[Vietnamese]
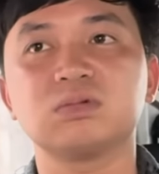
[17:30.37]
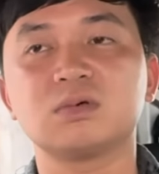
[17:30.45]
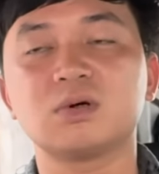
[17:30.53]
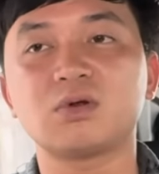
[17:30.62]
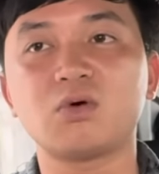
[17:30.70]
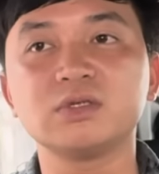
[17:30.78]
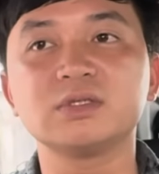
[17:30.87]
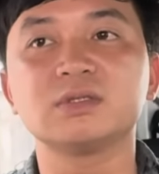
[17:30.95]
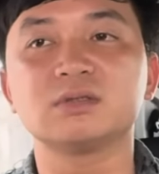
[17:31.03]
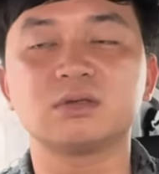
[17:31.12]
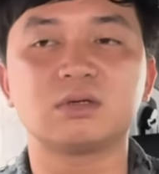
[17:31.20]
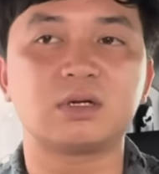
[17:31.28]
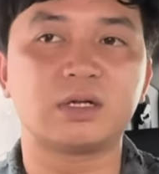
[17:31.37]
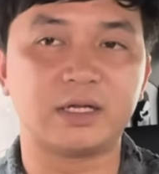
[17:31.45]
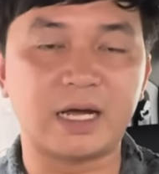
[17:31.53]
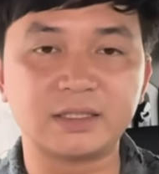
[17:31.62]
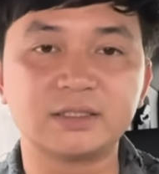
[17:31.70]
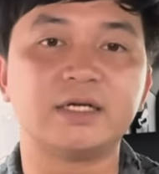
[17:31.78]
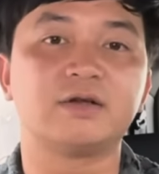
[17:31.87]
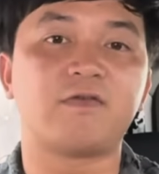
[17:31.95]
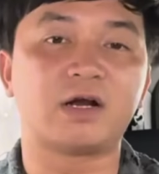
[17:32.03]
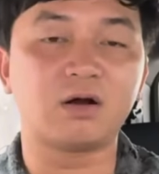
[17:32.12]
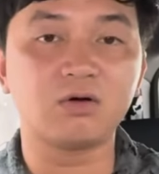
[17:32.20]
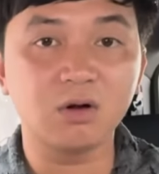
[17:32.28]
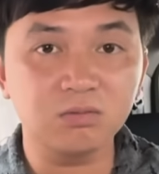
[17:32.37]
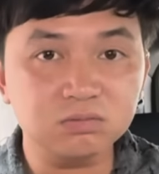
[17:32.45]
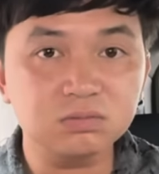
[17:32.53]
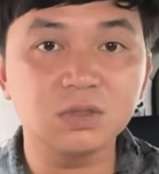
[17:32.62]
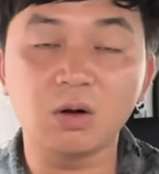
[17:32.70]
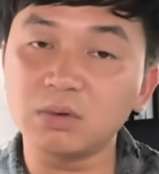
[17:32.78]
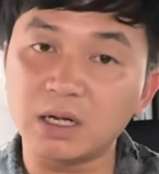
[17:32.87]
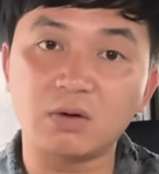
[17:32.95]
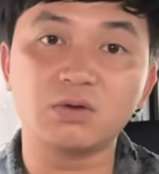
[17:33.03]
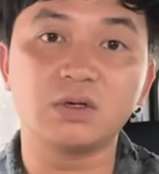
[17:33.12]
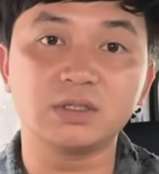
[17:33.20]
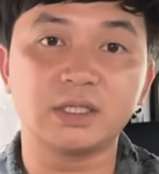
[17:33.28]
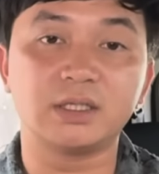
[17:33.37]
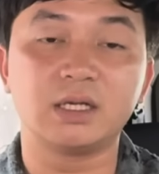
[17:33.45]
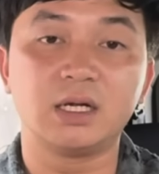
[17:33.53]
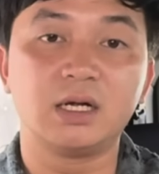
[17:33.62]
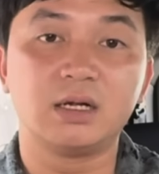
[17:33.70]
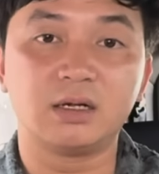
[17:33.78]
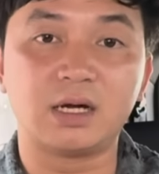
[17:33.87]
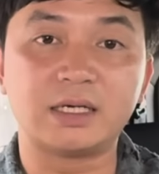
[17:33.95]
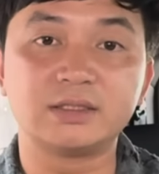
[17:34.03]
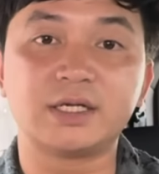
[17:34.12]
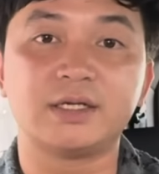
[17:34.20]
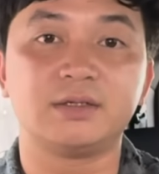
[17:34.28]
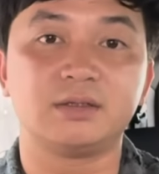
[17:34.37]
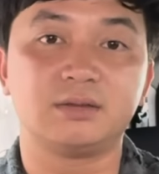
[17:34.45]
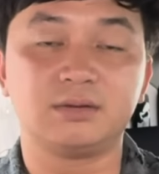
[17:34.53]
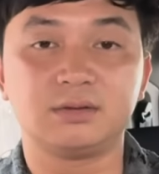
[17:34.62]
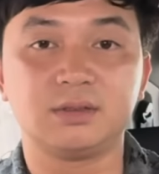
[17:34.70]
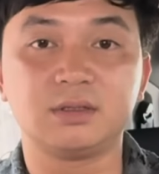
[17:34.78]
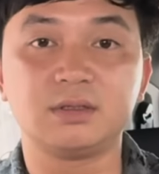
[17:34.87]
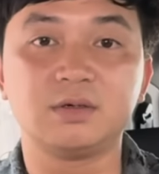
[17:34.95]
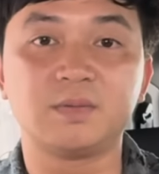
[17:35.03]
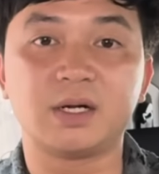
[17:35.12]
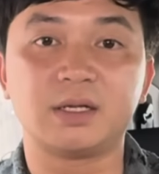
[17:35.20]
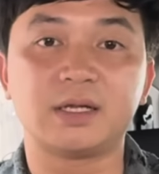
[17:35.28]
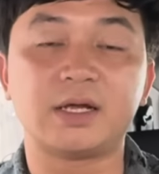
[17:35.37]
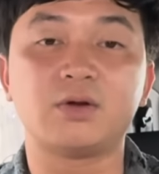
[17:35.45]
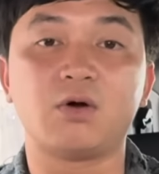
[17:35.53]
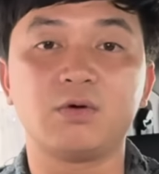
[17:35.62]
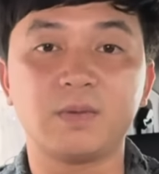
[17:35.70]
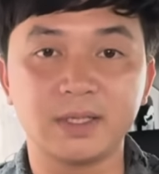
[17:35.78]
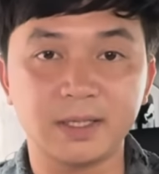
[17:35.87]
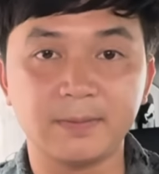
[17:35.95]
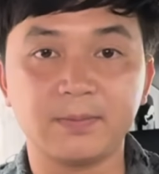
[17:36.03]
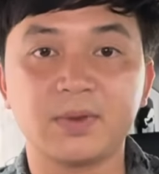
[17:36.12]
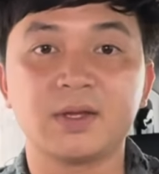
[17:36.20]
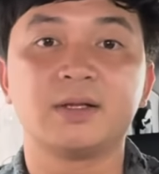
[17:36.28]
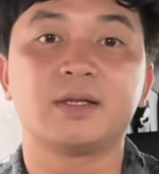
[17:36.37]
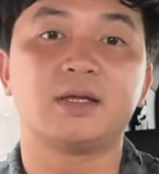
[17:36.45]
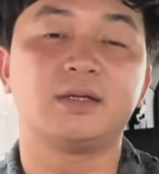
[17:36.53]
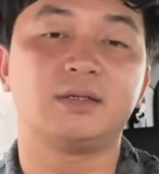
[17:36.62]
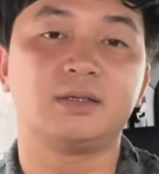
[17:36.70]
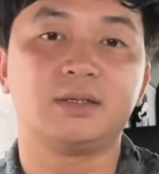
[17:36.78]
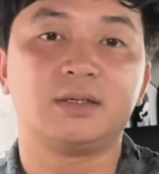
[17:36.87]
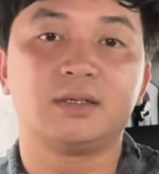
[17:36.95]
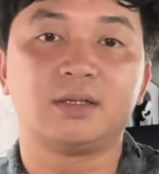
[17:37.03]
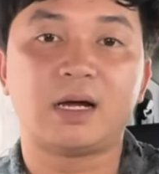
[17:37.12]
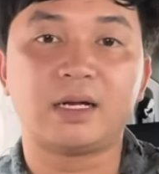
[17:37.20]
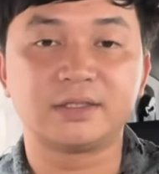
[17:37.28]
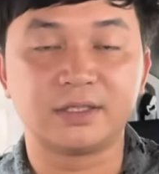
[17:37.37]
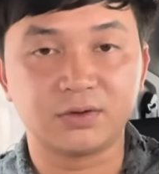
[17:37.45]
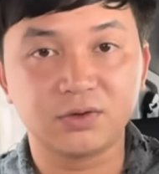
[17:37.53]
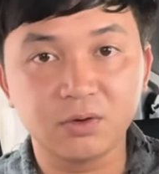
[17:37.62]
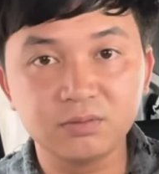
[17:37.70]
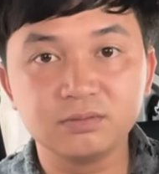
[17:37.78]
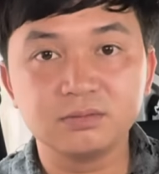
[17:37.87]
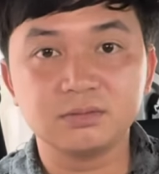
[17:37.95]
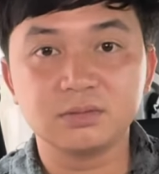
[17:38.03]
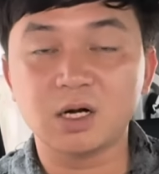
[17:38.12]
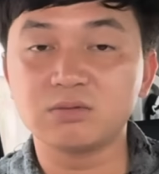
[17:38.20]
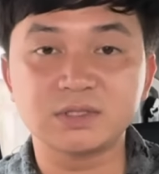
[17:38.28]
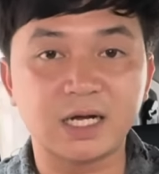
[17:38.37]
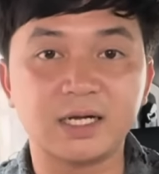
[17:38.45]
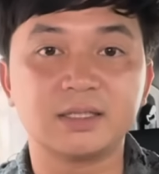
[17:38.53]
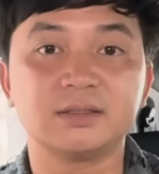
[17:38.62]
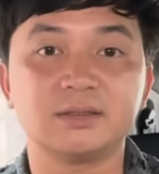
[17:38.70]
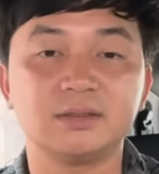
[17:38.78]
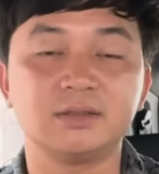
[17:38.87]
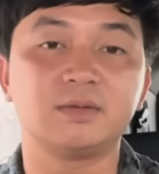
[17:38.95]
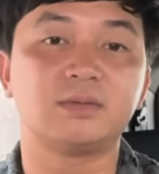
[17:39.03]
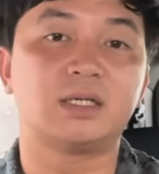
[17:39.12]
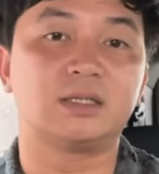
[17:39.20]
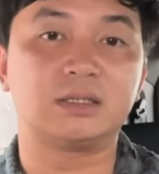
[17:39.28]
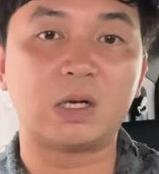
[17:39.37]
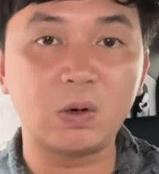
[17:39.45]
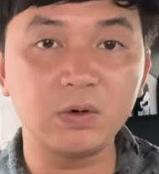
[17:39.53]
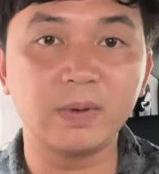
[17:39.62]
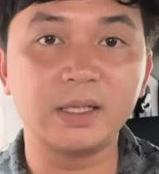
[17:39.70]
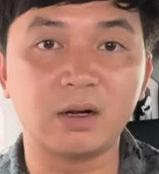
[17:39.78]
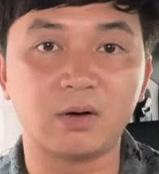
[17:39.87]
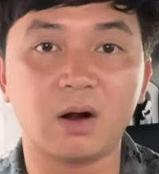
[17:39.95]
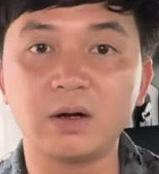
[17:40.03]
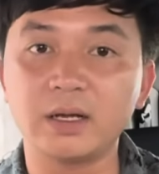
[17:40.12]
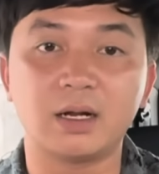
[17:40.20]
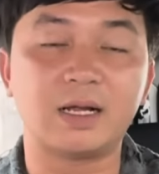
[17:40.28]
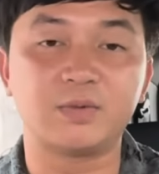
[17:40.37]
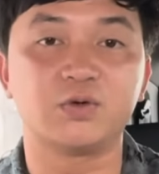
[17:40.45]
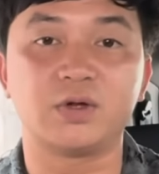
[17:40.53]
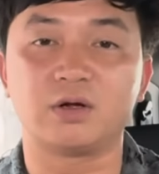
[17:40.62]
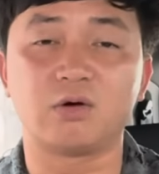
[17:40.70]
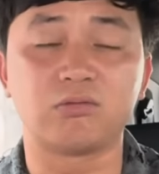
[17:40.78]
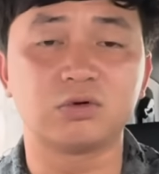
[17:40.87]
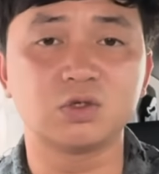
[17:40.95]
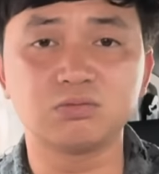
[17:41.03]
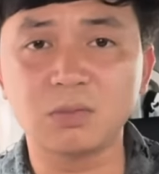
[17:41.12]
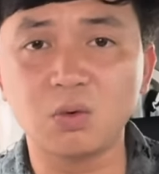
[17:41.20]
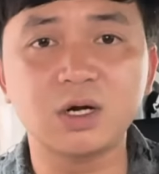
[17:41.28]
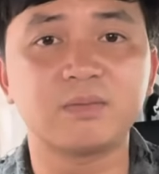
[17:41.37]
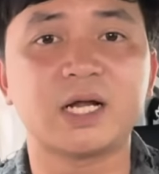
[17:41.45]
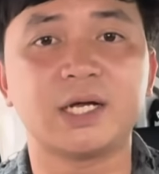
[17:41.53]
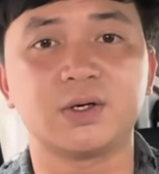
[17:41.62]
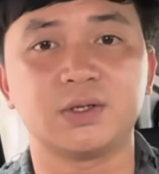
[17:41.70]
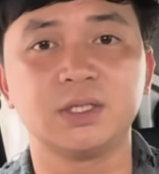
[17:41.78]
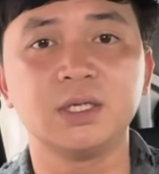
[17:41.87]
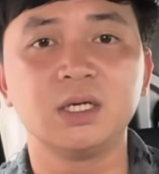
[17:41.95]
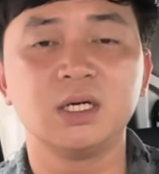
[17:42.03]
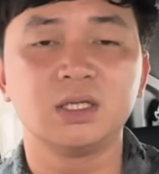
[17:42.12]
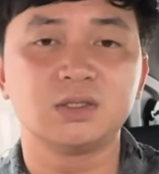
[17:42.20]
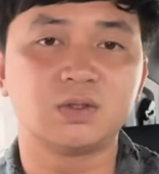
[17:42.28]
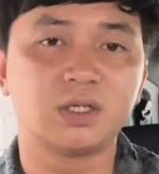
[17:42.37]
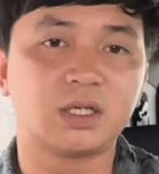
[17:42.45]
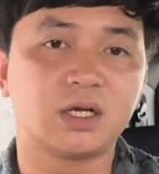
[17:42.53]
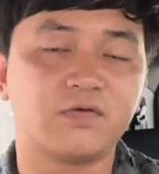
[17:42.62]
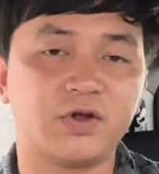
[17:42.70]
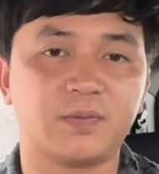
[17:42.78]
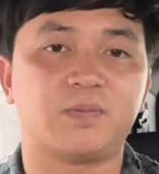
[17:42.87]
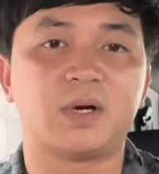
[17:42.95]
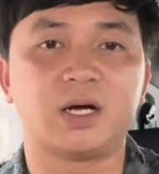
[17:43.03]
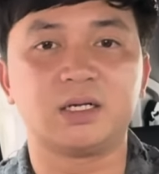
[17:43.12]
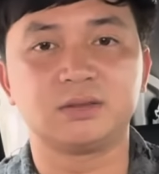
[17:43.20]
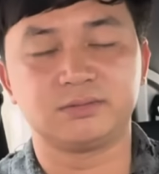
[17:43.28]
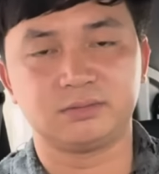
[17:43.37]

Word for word: cô chú thì anh chị vẫn nói đúng đúng là cô chú anh chị à, anh chị à, những người mà dạy dỗ BB ấy thì anh chị nói đúng không sai nhưng mà đối với BB hồi đó giờ làm thì cũng suốt 4 năm nay rồi cho nên cái việc mà